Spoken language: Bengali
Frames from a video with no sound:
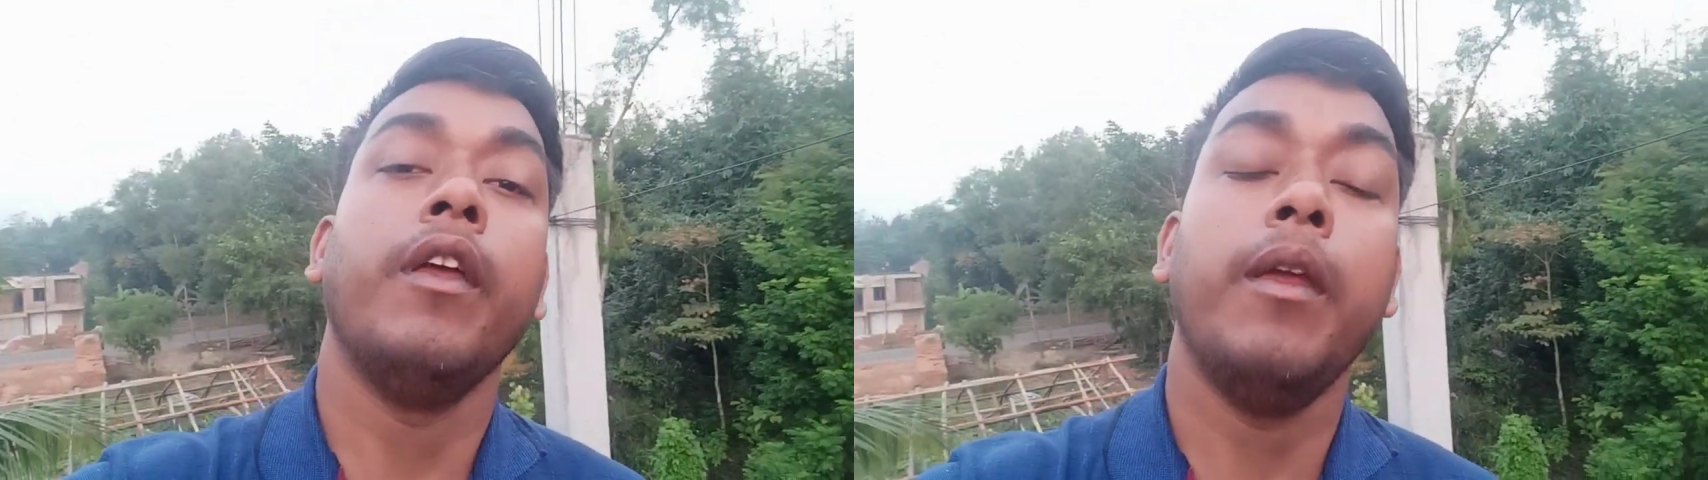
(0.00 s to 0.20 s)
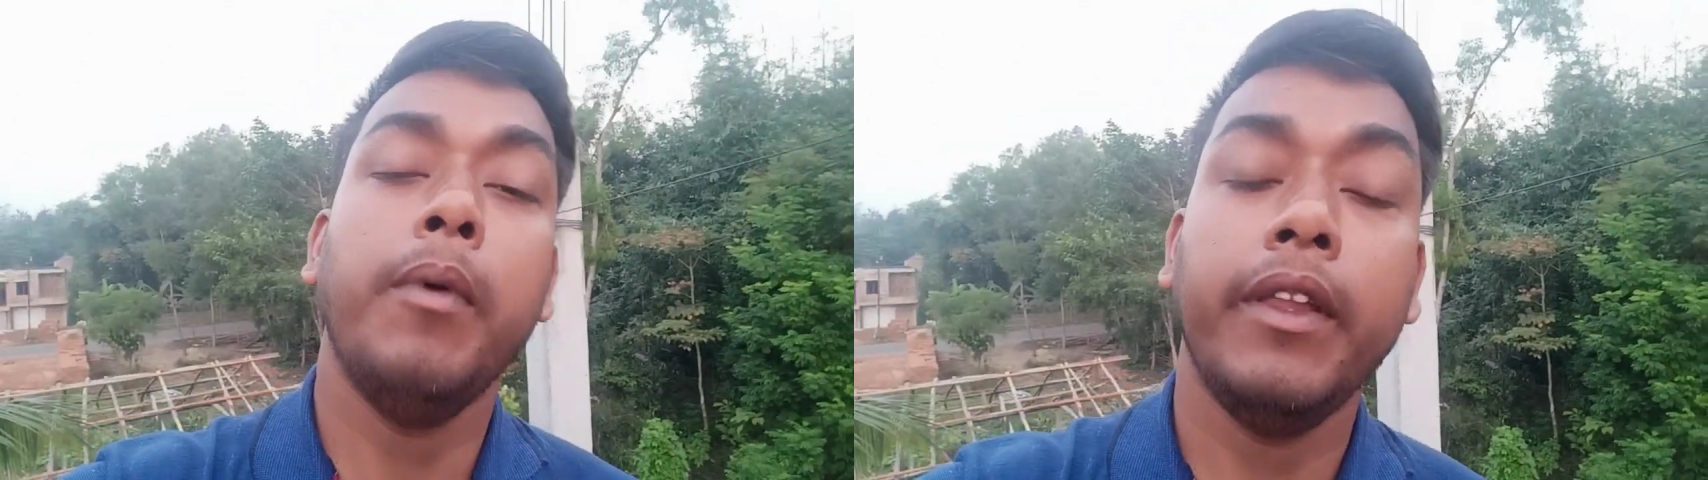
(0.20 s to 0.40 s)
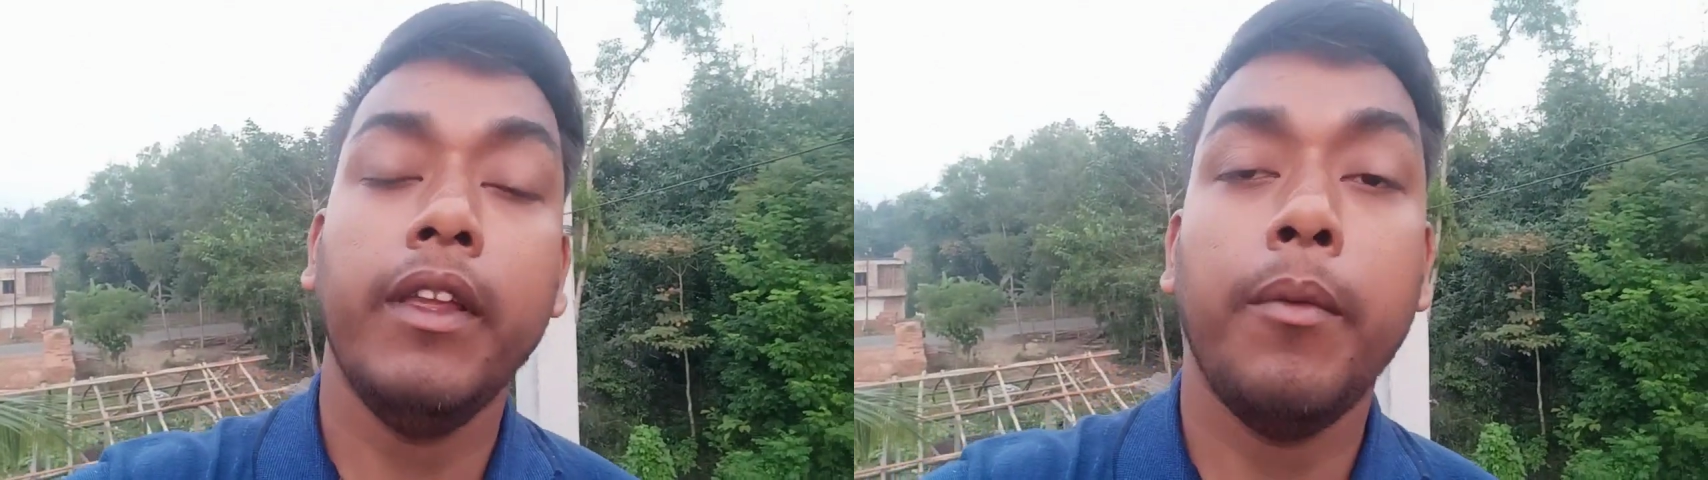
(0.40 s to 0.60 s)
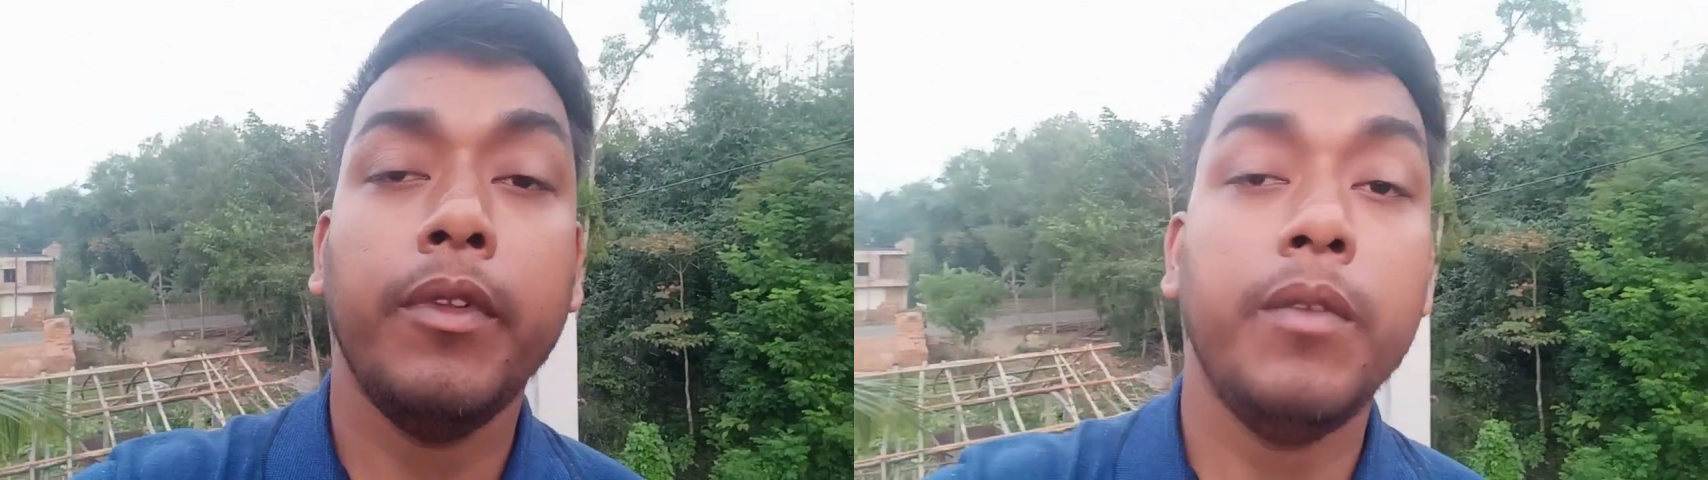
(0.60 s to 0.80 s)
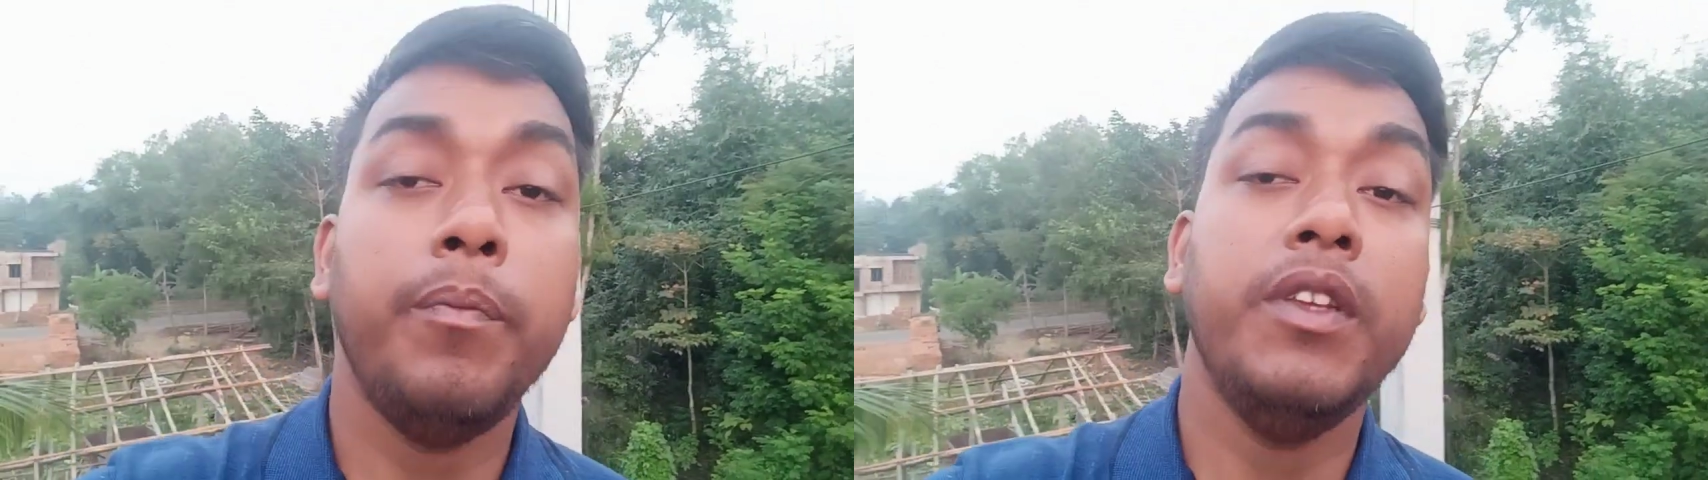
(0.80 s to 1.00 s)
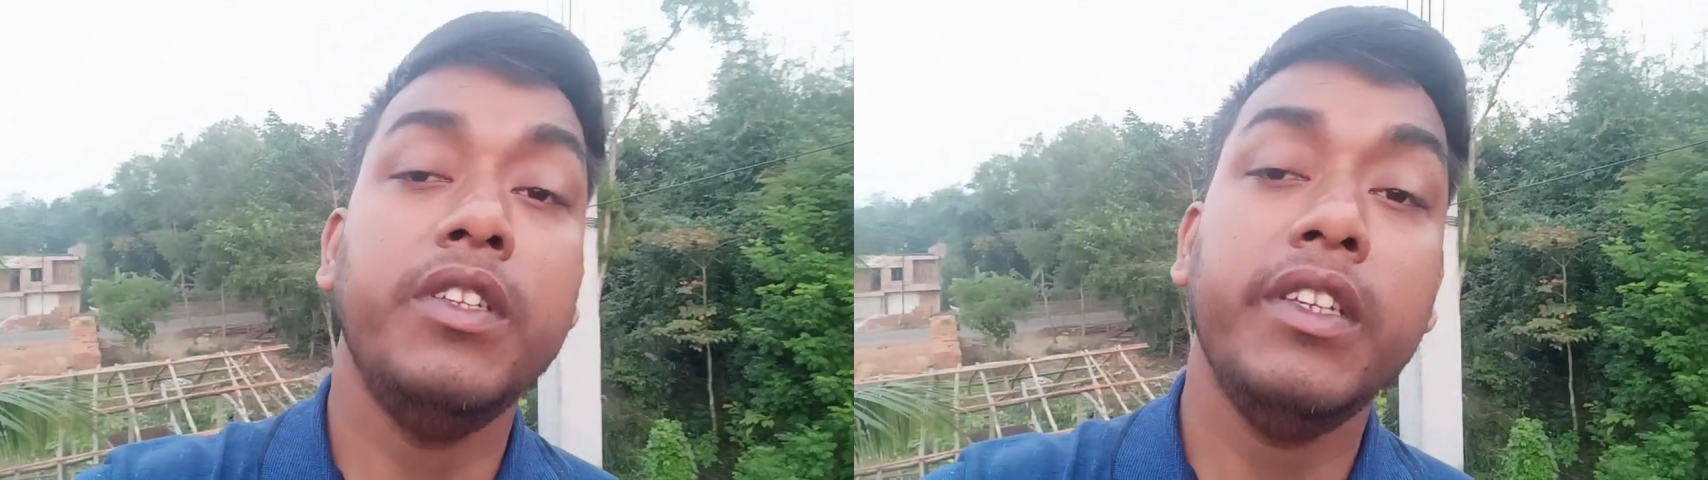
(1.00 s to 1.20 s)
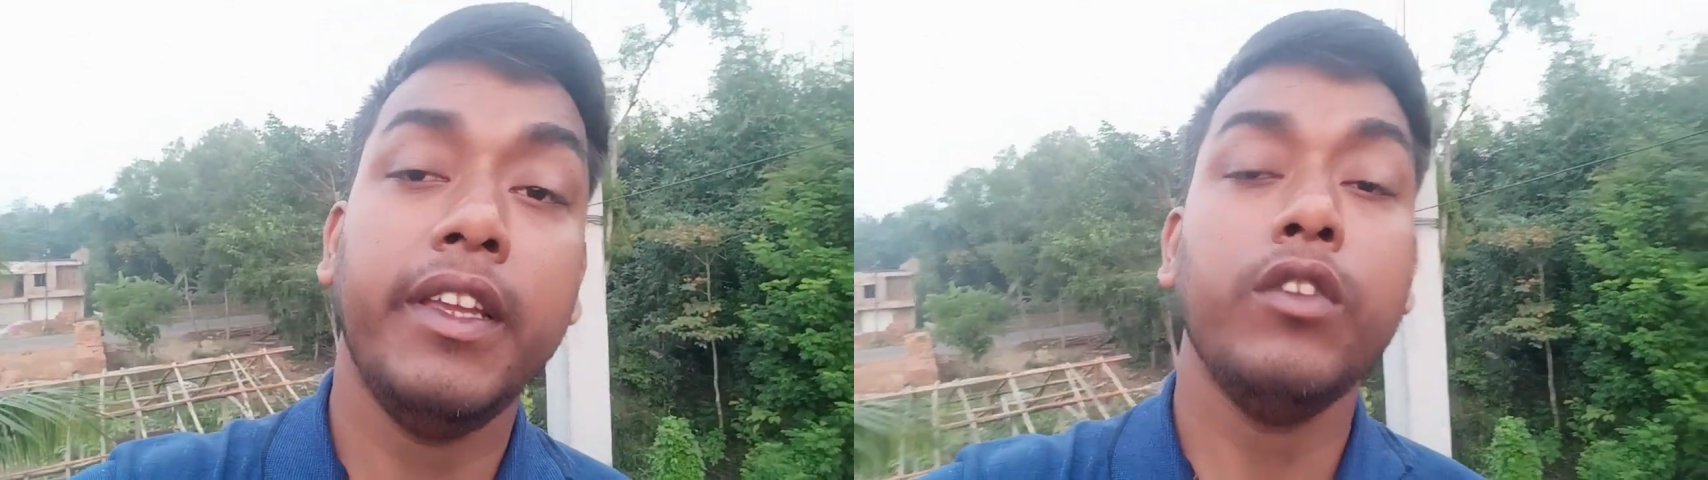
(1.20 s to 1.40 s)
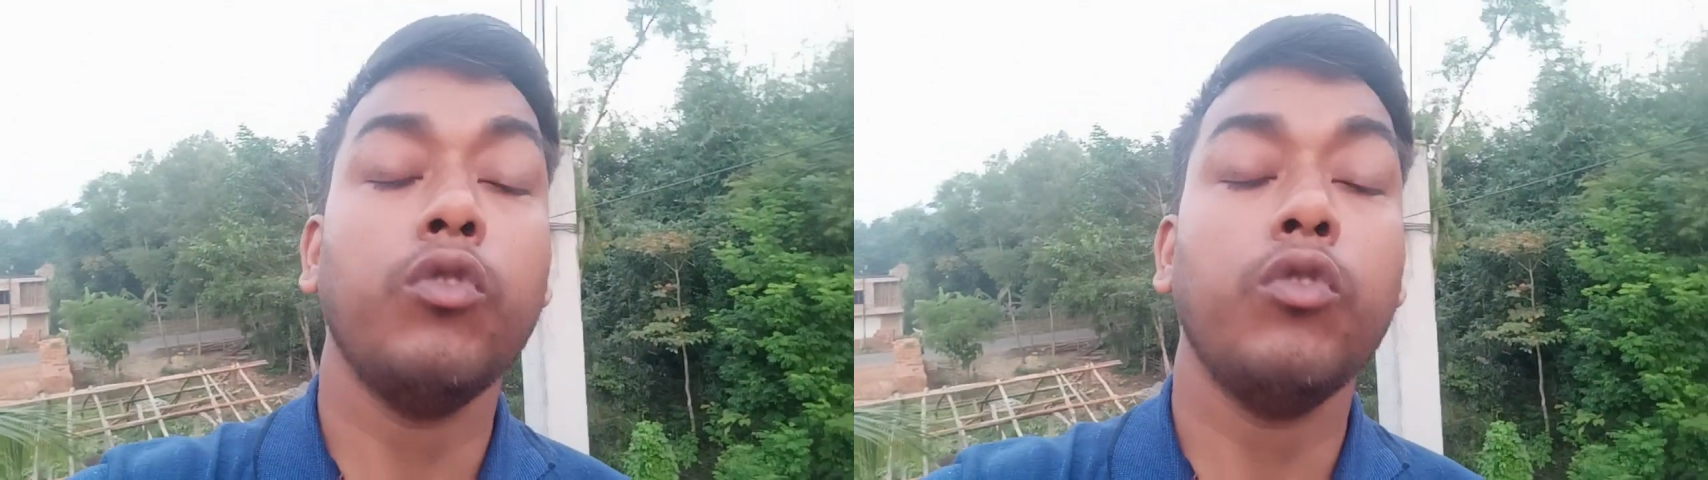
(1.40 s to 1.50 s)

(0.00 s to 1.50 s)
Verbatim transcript: এবারে আমাদের পেশিকে